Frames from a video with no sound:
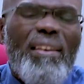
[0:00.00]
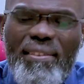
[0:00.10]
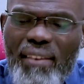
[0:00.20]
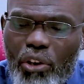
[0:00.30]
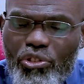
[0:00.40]
par
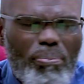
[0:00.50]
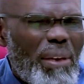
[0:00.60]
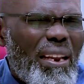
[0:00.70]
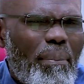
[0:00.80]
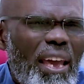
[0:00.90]
les
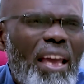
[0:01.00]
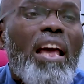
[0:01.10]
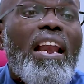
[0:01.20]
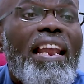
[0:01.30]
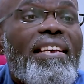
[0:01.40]
anges.
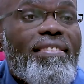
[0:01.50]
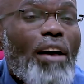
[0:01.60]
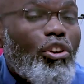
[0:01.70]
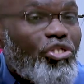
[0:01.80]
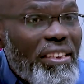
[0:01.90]
Bien-aimé,
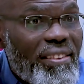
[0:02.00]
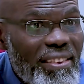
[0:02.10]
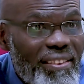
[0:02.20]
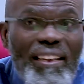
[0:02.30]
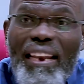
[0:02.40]
les anges
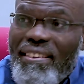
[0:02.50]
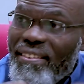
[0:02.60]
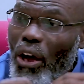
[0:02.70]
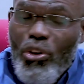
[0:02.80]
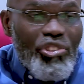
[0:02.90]
existent,
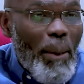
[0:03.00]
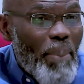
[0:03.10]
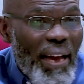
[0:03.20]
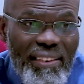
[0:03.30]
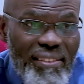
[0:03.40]
les anges
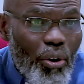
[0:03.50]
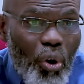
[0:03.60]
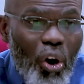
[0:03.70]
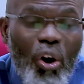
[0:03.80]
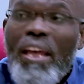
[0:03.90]
apparaissent
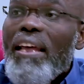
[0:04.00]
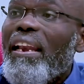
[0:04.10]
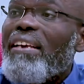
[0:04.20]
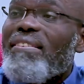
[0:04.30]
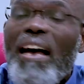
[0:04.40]
encore,
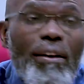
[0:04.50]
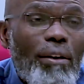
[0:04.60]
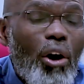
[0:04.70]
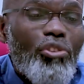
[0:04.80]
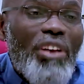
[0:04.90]
les
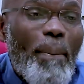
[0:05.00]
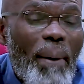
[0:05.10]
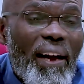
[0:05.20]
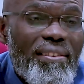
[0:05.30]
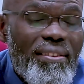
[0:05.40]
archanges
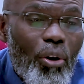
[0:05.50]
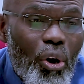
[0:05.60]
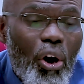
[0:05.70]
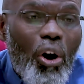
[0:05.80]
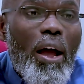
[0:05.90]
apparaissent
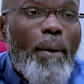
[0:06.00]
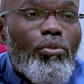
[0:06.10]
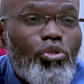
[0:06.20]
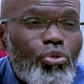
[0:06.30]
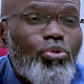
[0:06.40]
encore.
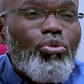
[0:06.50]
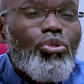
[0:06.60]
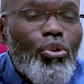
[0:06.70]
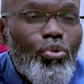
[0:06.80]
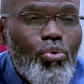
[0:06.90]

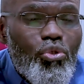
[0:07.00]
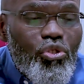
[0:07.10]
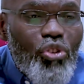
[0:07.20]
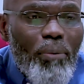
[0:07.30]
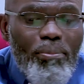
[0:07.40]
Surtout que nous
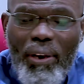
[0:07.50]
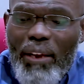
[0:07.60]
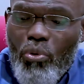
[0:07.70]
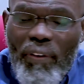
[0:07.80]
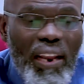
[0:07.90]
sommes
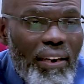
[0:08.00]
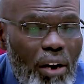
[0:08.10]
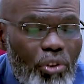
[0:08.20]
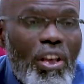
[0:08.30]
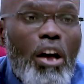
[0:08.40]
dans la nouvelle
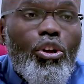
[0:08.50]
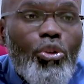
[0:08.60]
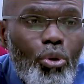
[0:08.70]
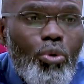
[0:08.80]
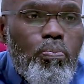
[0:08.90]
alliance,
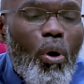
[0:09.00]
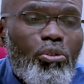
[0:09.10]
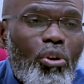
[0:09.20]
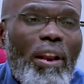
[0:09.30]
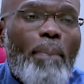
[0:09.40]
nous
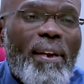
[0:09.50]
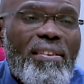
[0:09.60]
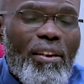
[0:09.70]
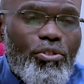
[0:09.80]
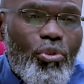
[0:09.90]
portons la
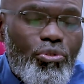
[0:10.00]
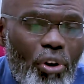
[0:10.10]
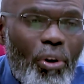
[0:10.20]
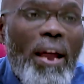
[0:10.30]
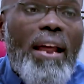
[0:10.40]
présence de
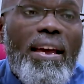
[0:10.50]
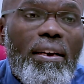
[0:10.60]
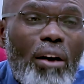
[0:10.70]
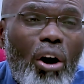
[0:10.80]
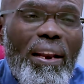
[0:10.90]
Dieu.
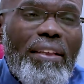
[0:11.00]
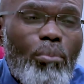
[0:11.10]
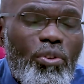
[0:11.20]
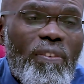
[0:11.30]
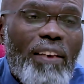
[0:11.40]
Et quand
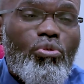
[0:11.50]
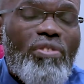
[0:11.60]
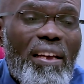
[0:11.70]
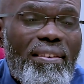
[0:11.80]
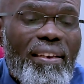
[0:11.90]
l'atmosphère
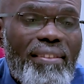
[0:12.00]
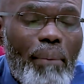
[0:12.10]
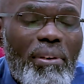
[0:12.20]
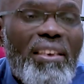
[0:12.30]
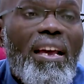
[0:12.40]
du ciel
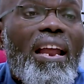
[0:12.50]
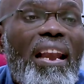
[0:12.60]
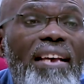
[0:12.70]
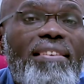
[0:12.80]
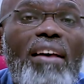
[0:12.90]
s'établit,
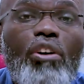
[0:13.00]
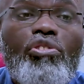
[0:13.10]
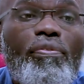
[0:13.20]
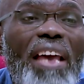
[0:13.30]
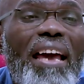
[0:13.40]
les
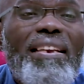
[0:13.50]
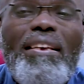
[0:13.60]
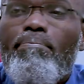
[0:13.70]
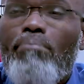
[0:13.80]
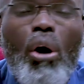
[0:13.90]
anges
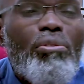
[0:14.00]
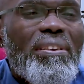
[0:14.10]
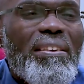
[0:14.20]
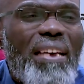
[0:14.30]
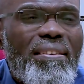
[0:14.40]
viennent, ils
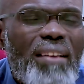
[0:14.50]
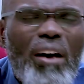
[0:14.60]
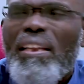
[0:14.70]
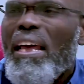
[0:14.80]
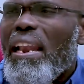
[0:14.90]
montent, ils
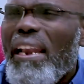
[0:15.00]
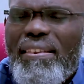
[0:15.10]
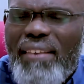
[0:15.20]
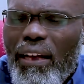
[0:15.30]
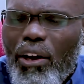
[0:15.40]
descendent,
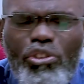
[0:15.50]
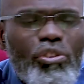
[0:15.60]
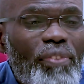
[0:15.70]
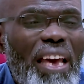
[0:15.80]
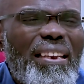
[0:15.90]
les
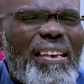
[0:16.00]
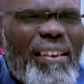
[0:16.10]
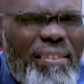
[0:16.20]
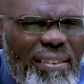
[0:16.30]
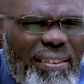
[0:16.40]
archanges viennent,
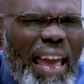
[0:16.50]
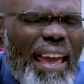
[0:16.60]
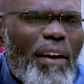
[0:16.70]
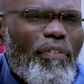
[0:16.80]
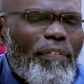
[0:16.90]
ils
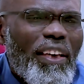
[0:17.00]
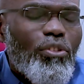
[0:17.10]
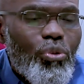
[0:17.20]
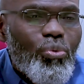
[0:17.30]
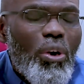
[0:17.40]
servent
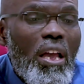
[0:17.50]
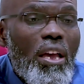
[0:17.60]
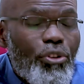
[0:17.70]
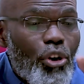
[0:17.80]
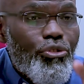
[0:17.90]
avec nous.
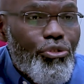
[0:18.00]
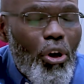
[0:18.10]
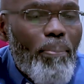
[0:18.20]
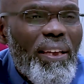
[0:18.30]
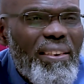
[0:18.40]
Que
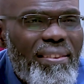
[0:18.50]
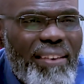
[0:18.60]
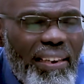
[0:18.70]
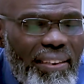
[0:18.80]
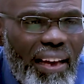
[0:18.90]
Dieu
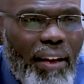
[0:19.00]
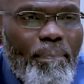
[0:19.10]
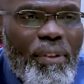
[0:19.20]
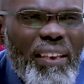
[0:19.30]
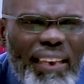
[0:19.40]
bénisse
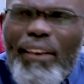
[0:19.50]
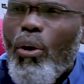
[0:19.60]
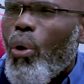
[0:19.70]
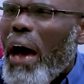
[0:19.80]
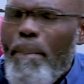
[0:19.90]
quelqu'un
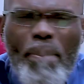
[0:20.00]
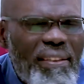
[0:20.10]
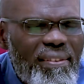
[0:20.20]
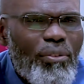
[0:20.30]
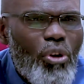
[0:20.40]
qui, à
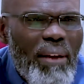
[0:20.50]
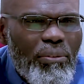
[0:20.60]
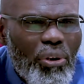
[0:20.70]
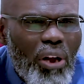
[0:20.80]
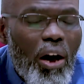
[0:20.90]
partir de
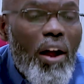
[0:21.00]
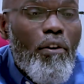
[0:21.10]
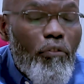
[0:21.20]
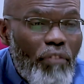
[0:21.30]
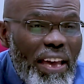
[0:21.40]
maintenant,
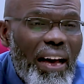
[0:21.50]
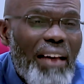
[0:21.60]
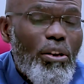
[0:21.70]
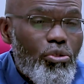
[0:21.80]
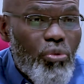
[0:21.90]

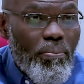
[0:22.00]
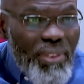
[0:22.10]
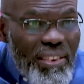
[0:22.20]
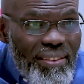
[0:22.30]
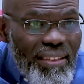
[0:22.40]
verra dans
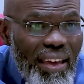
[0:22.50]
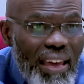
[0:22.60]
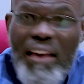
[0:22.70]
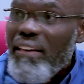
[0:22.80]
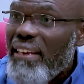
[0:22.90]
son
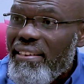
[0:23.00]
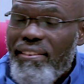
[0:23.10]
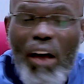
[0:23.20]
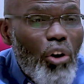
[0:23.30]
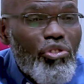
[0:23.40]
ministère
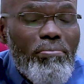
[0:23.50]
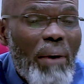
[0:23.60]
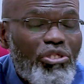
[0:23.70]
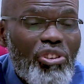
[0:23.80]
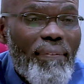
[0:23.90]
des
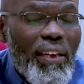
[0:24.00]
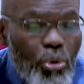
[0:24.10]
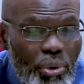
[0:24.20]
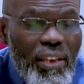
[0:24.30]
anges marcher avec